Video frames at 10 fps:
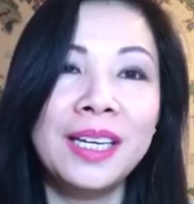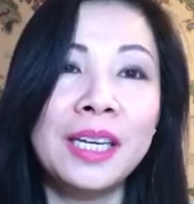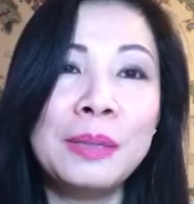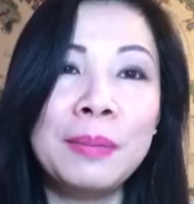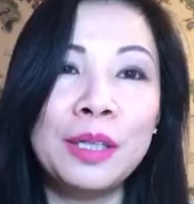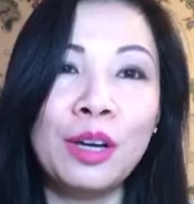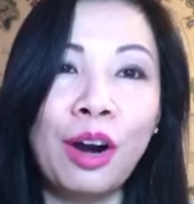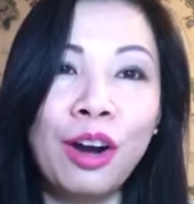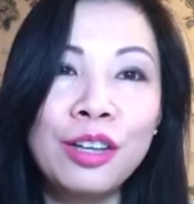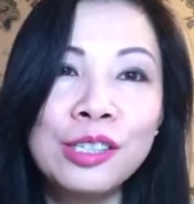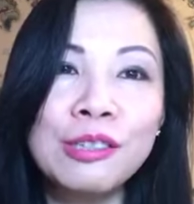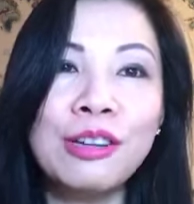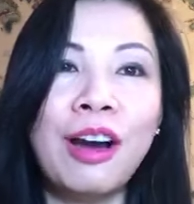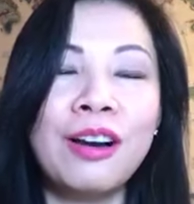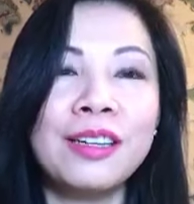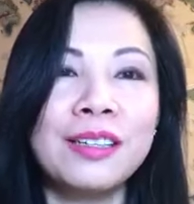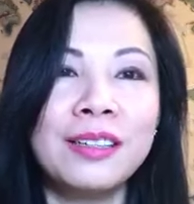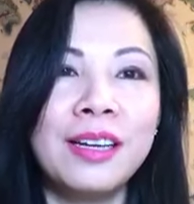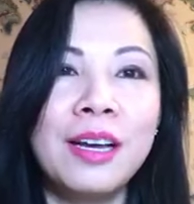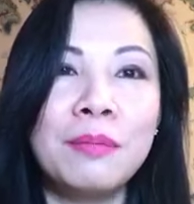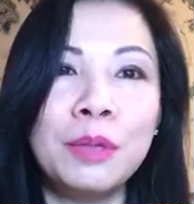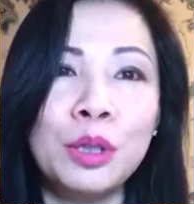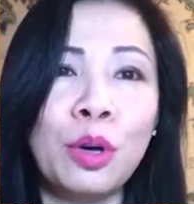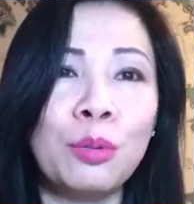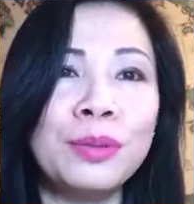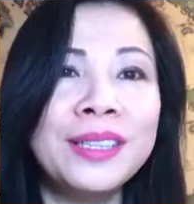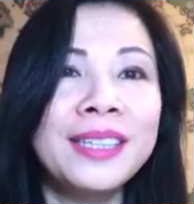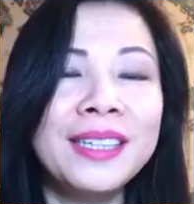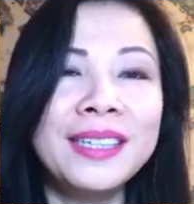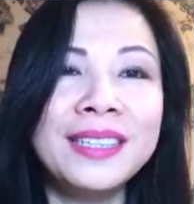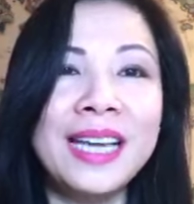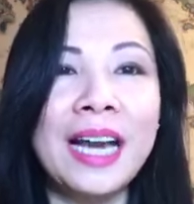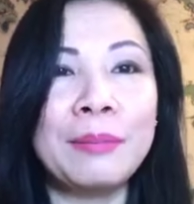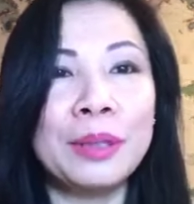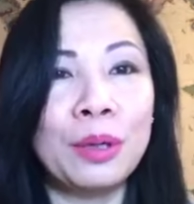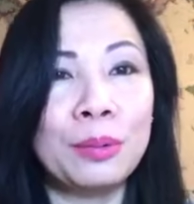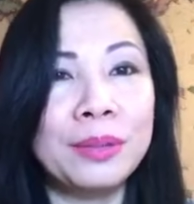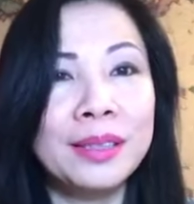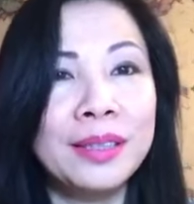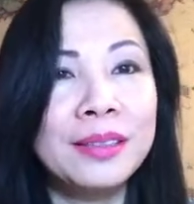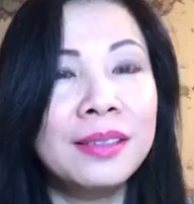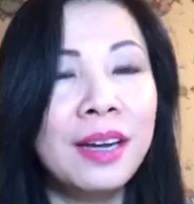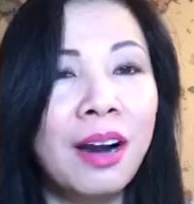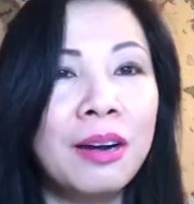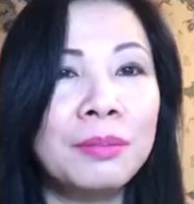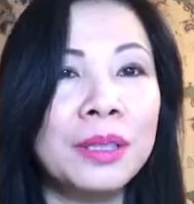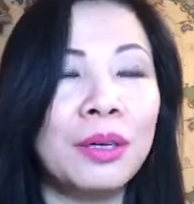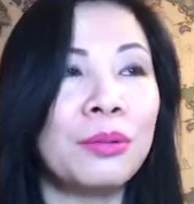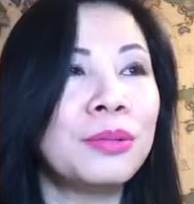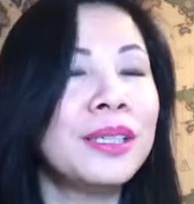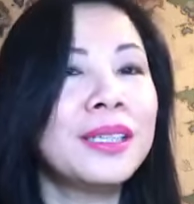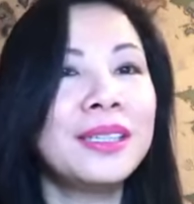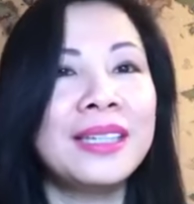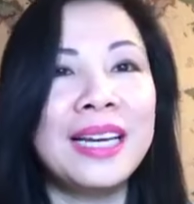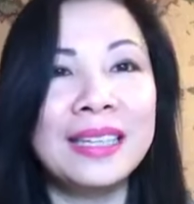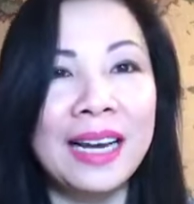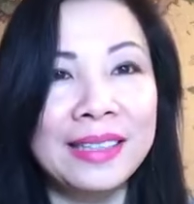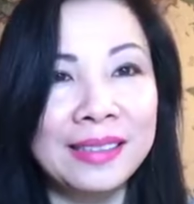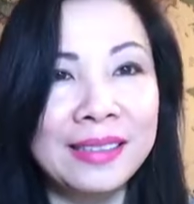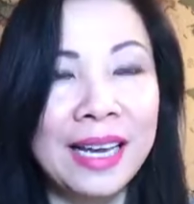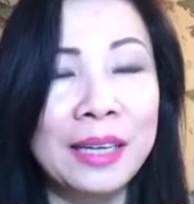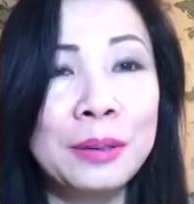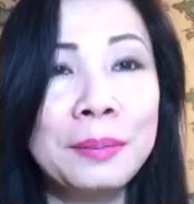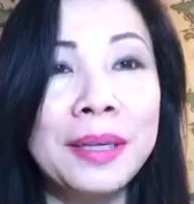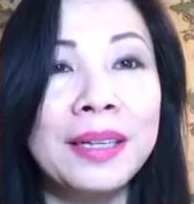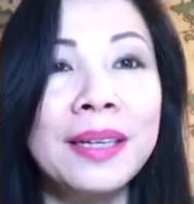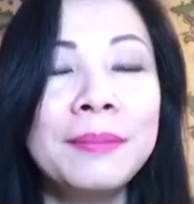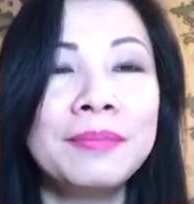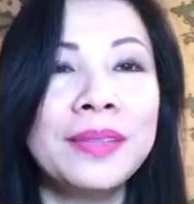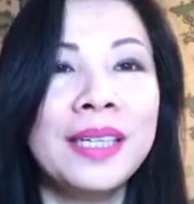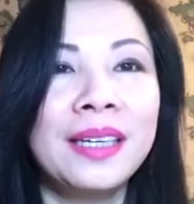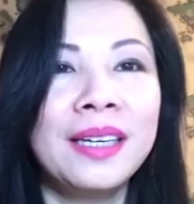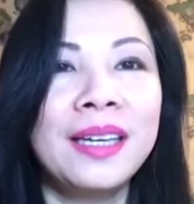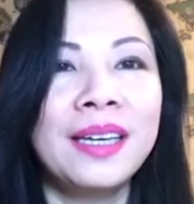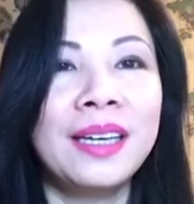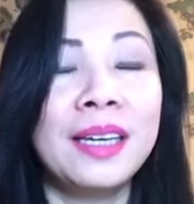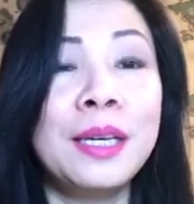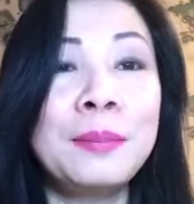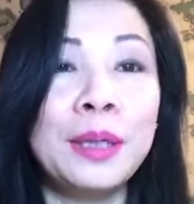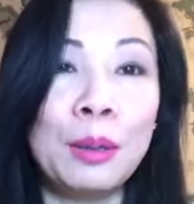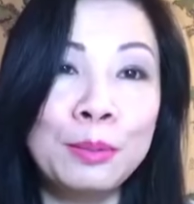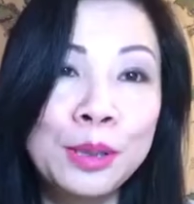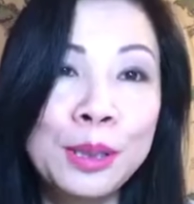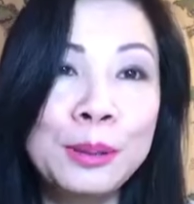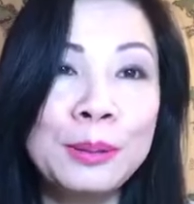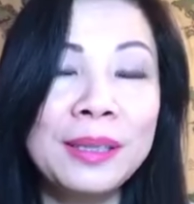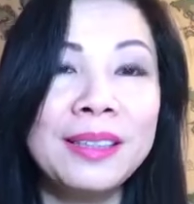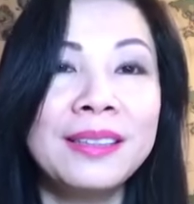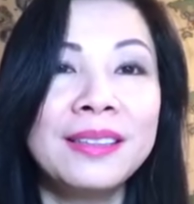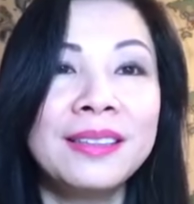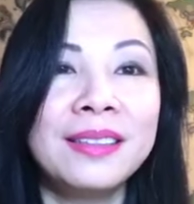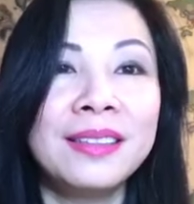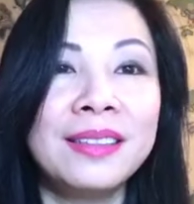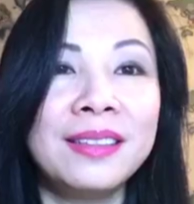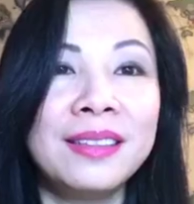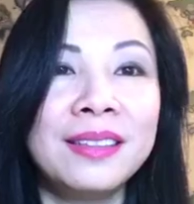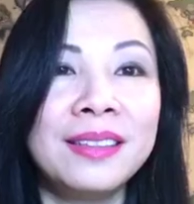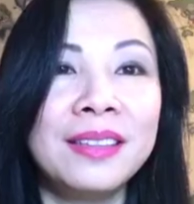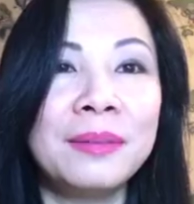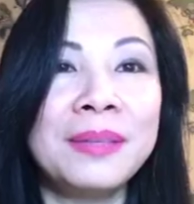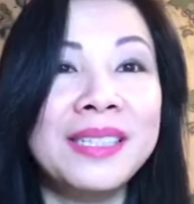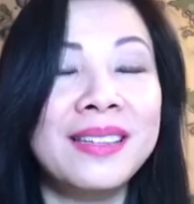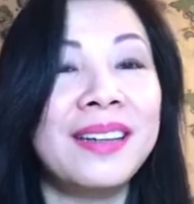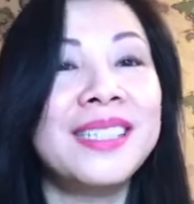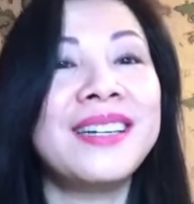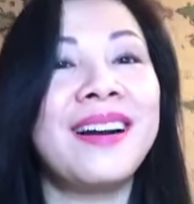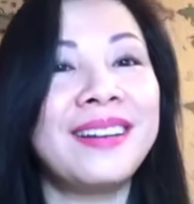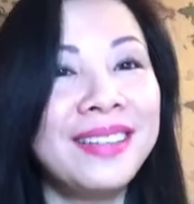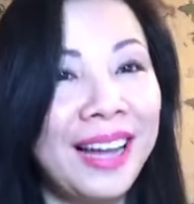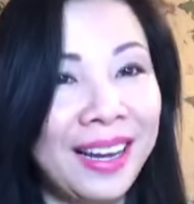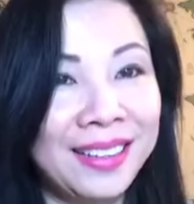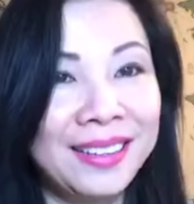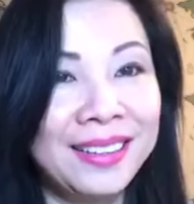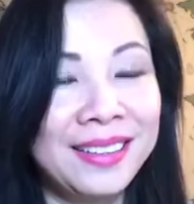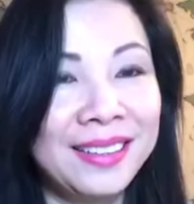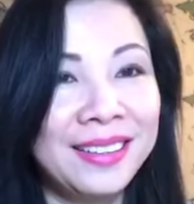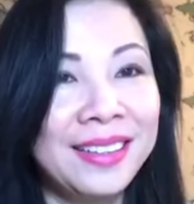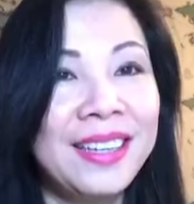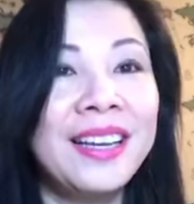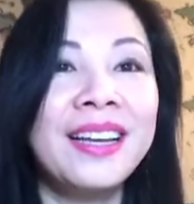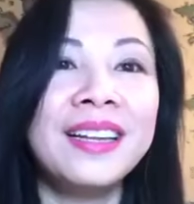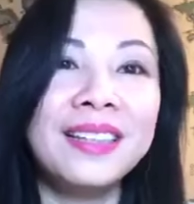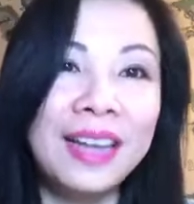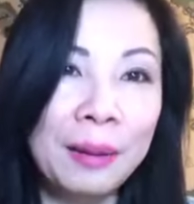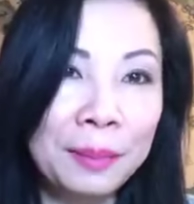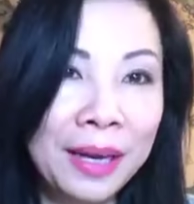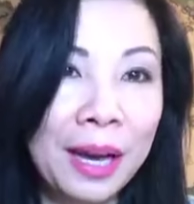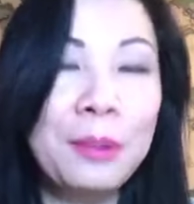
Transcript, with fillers: khi mình khó siêu thoát á mình còn quyến liếng cái nhà mình còn quyến liếng đứa con mình còn quyến liếng gia tài sự sản của mình á khi mình không siêu đó thì mình sợ trở lại làm ngã